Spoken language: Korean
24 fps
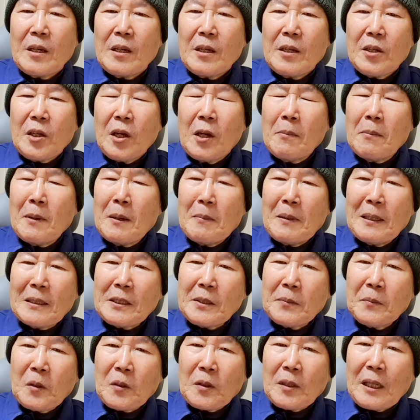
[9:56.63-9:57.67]
열매
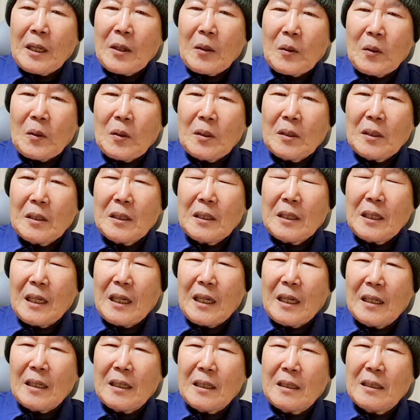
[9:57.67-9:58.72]
맺지 못하고
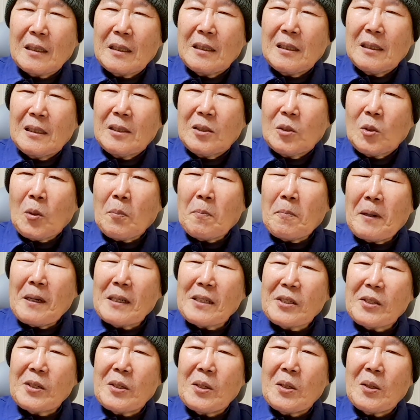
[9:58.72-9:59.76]
그냥
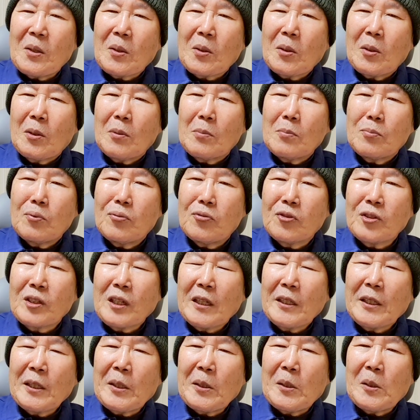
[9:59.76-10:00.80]
높아지려고
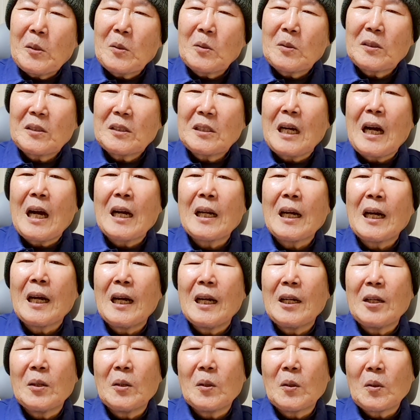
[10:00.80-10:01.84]
부자 되려고
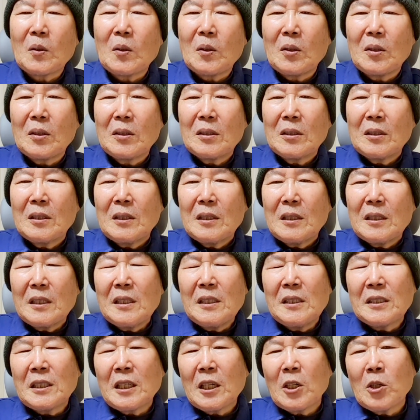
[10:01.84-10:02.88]
자랑하려고
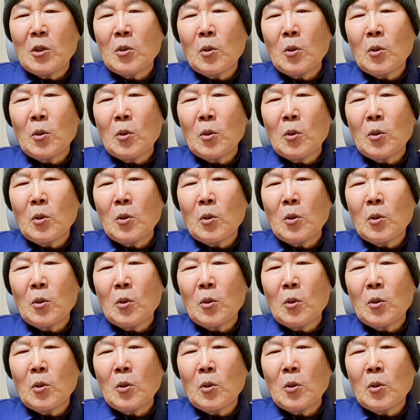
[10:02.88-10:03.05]
인생을